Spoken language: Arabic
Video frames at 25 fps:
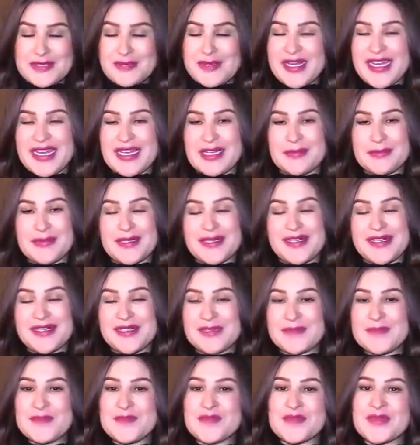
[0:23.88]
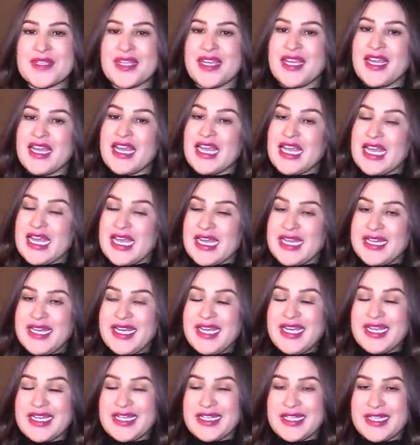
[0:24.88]
المغاربه انا
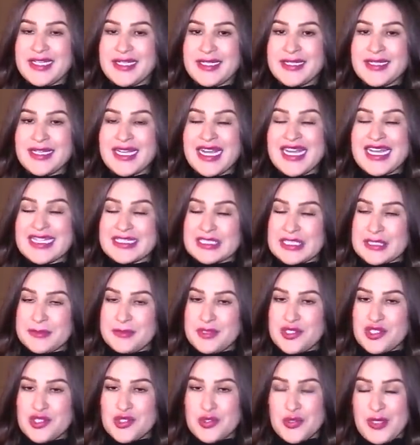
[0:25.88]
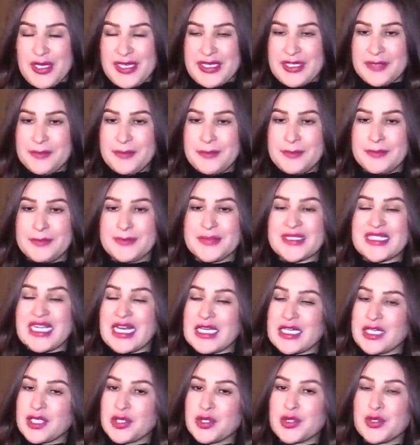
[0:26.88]
حنان خطيبه شعيب
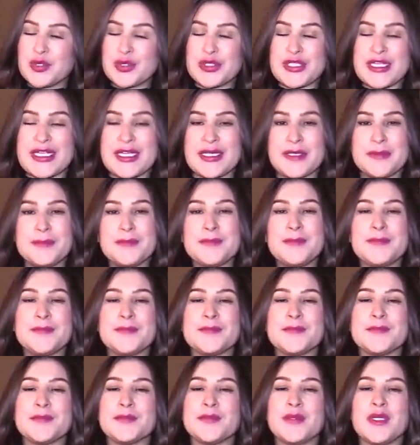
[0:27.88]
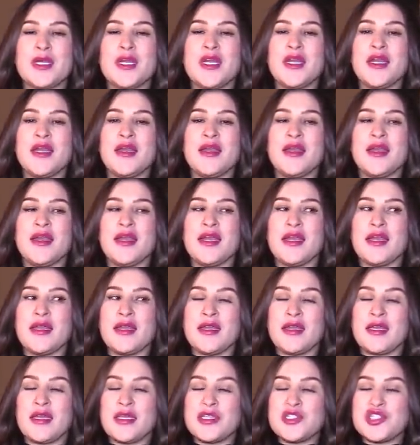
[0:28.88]
طليق هيام
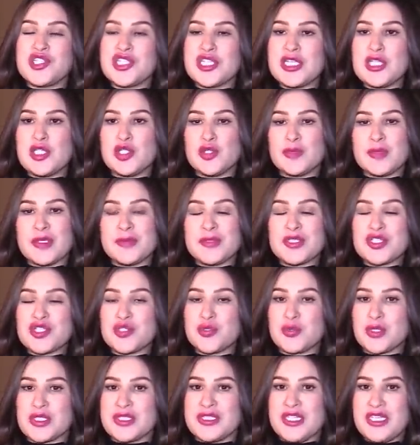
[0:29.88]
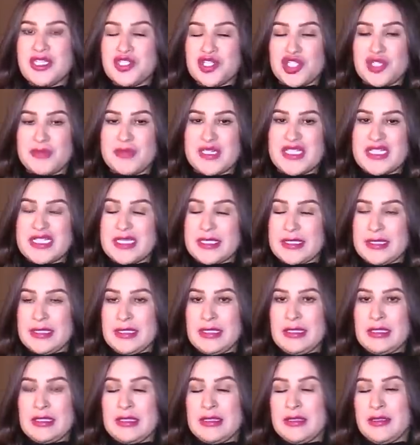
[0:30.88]
آه، جيت اليوم باش نوضح شي مسائل
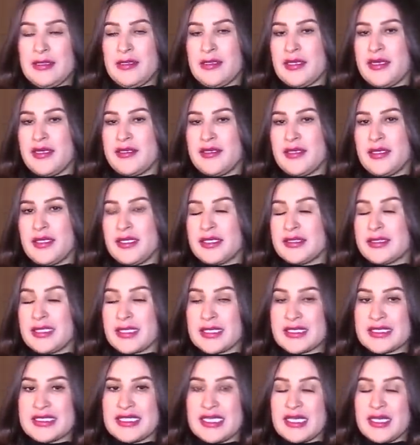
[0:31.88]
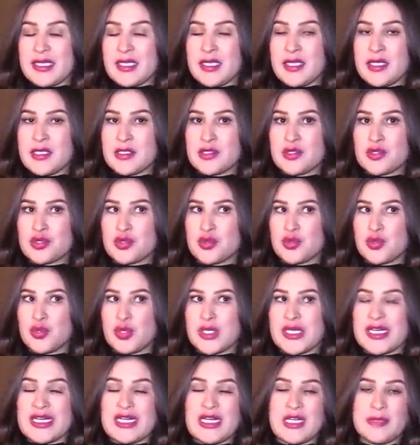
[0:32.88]
اللي ان الهضره كثرات
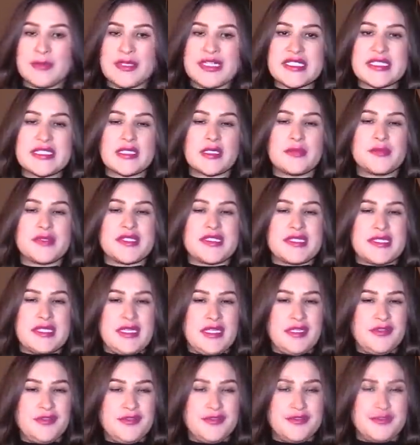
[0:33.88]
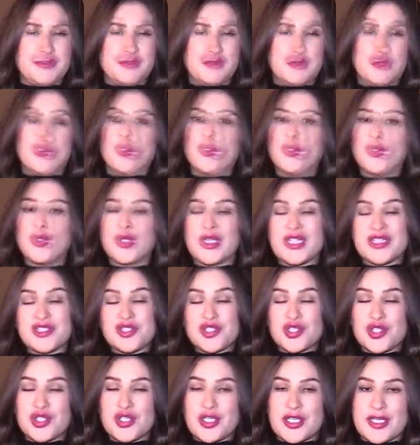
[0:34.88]
والكلام كثر بزاف
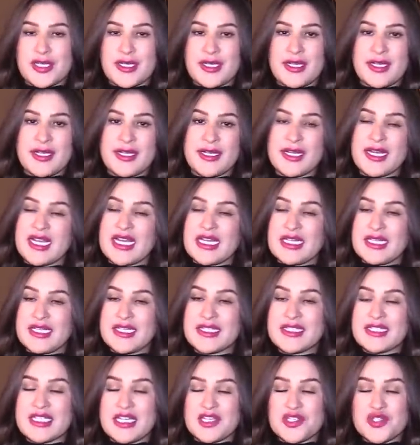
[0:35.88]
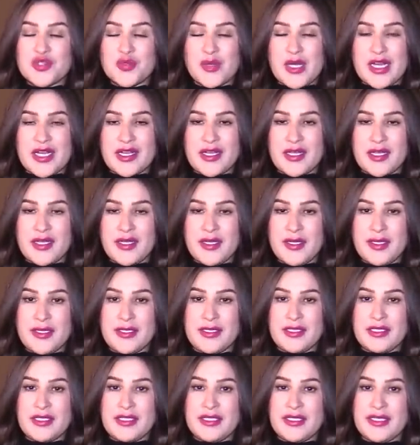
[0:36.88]
وكنشكر آه، قناه أشواق
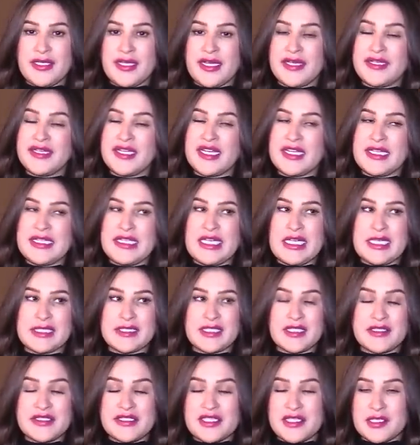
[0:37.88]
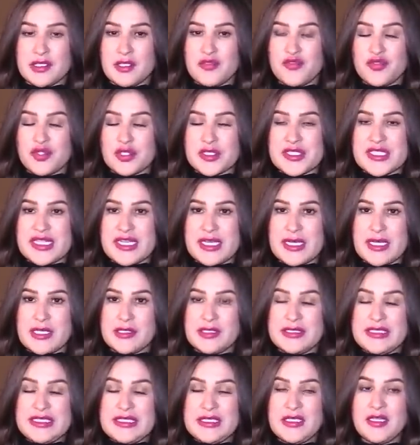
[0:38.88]
اللي ان هي اللي عطاتني هذه الفرصه
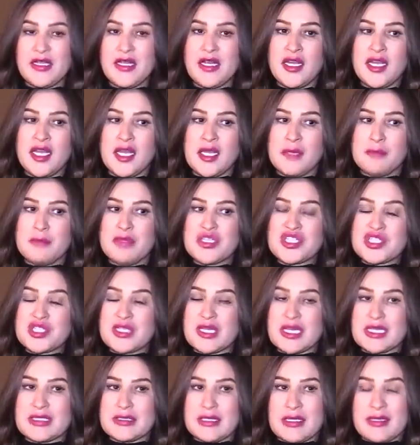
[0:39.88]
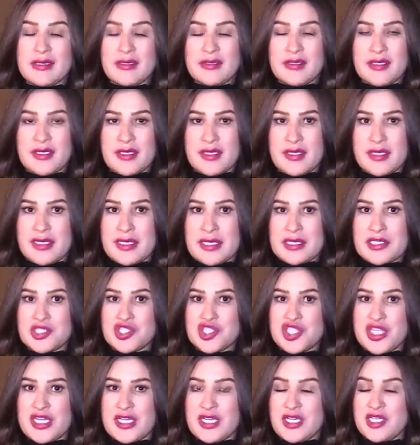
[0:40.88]
هذه باش نقدر
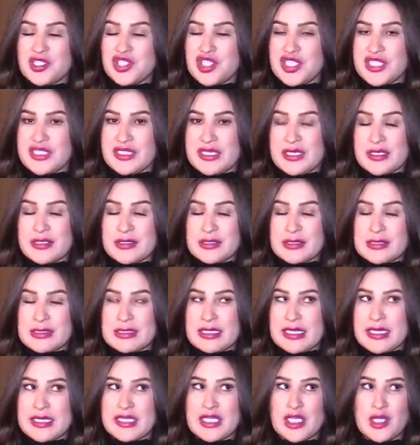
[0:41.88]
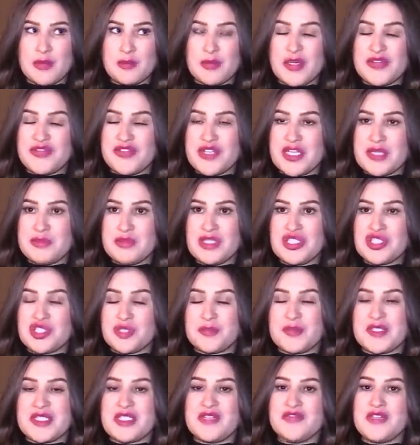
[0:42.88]
نرجع على شي ناس لانهم ما فاهمينش
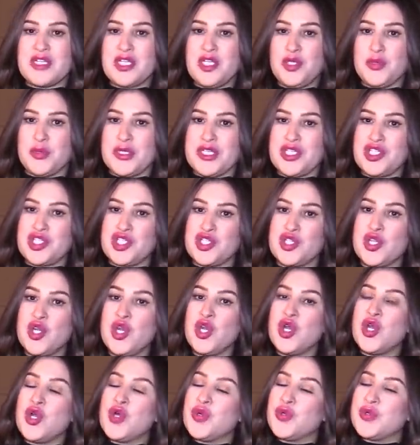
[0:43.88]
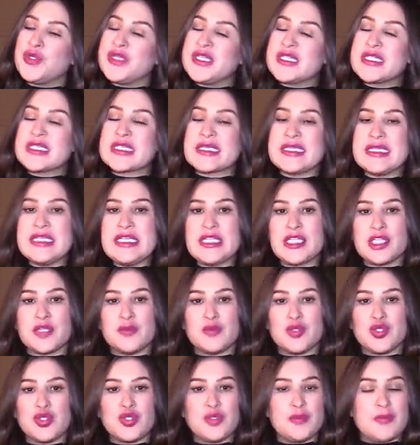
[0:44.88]
بزاف الحوايج والناس
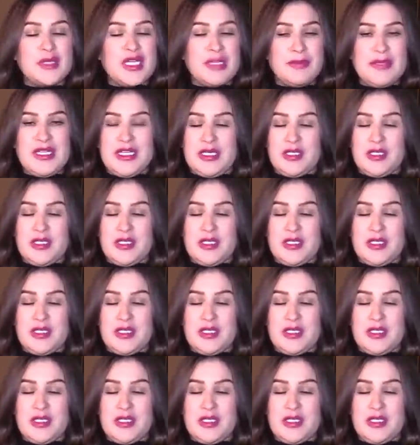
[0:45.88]
كيحكموا بلا ما